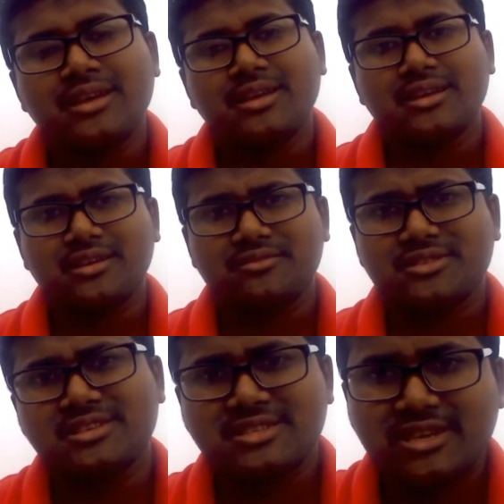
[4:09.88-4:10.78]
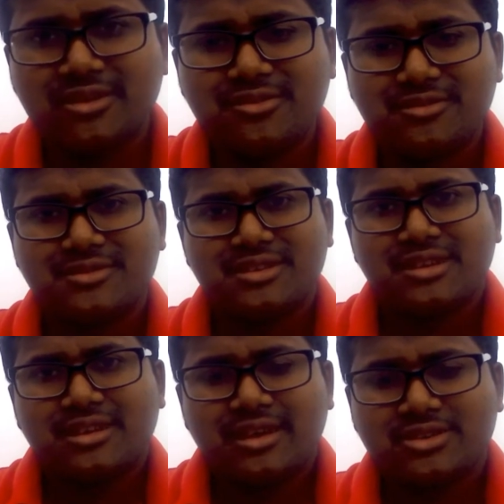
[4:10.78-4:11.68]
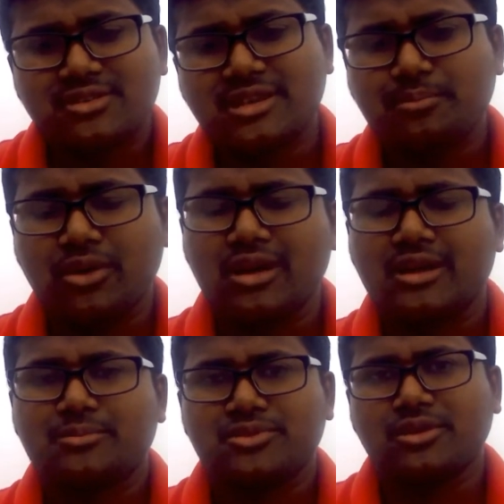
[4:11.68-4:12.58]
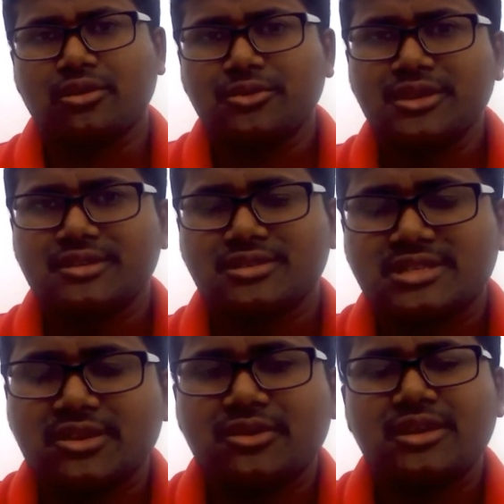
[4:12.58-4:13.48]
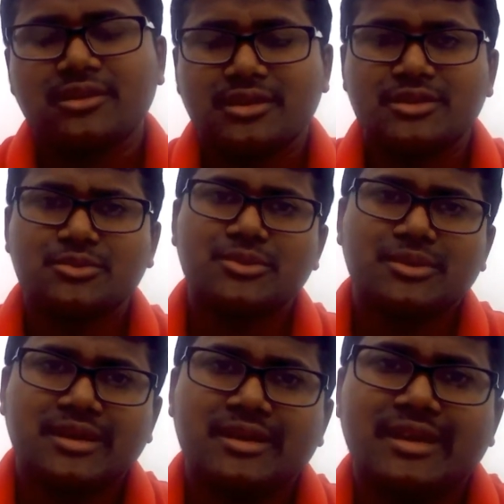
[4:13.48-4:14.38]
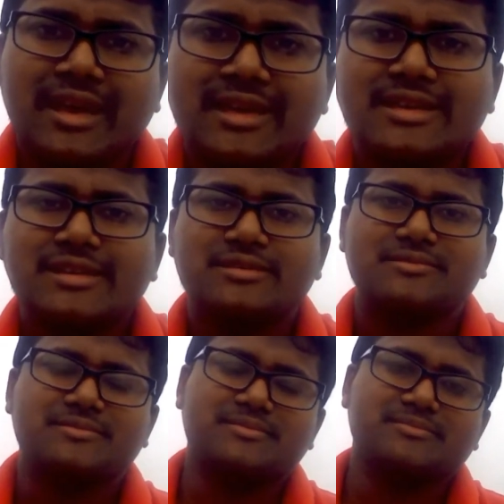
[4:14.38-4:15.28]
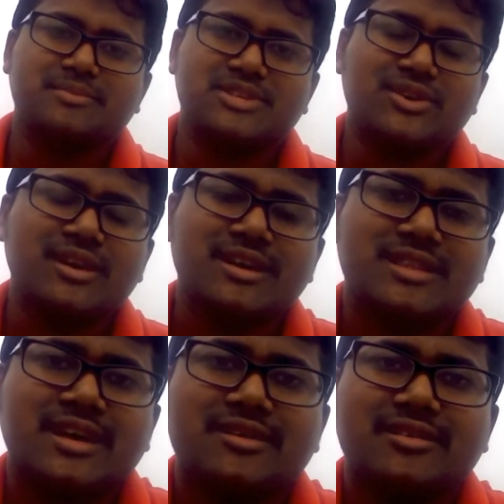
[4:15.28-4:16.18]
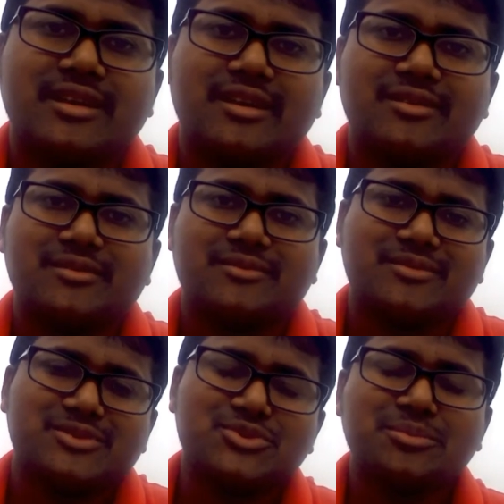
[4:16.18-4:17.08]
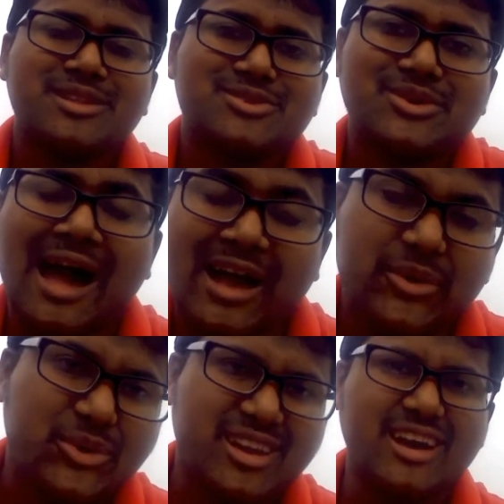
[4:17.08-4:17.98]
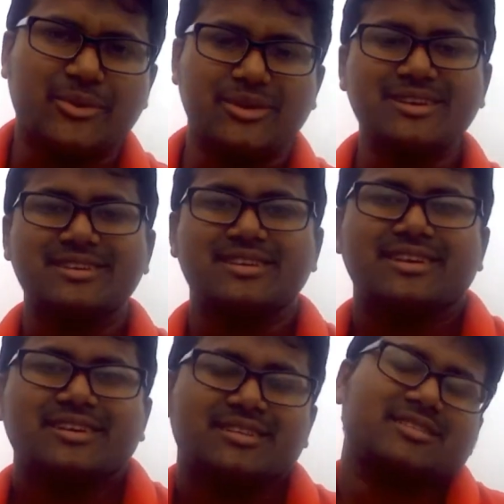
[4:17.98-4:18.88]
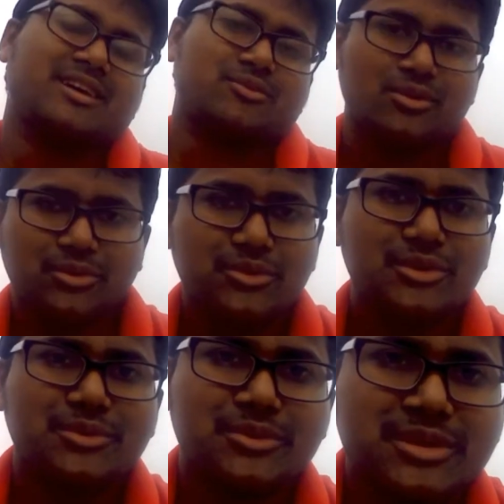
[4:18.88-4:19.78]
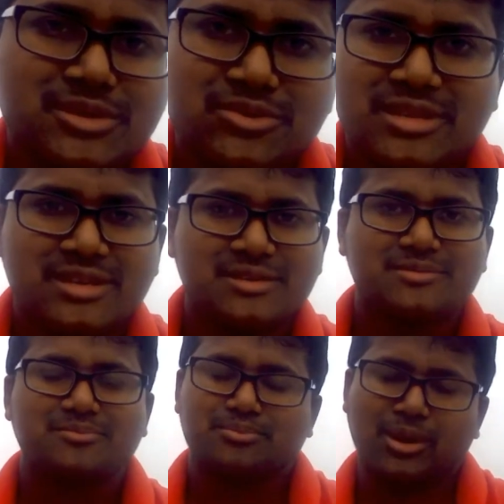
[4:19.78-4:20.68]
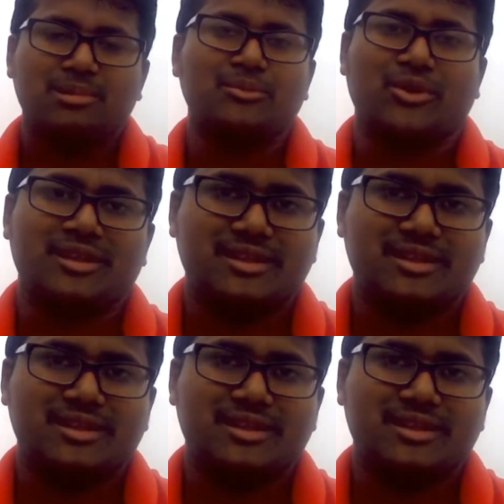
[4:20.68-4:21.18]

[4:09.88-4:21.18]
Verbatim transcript: ইন্টারেস্ট ছিল অ্যাকচুয়ালি তার পড়ালেখার প্রতি কখনোই ইন্টারেস্ট ছিল না কিন্তু এই বিষয়ে তার শুধুমাত্র আগ্রহের কারণে তার কখনোই কোনো কিছুতে প্রবলেম হয়নি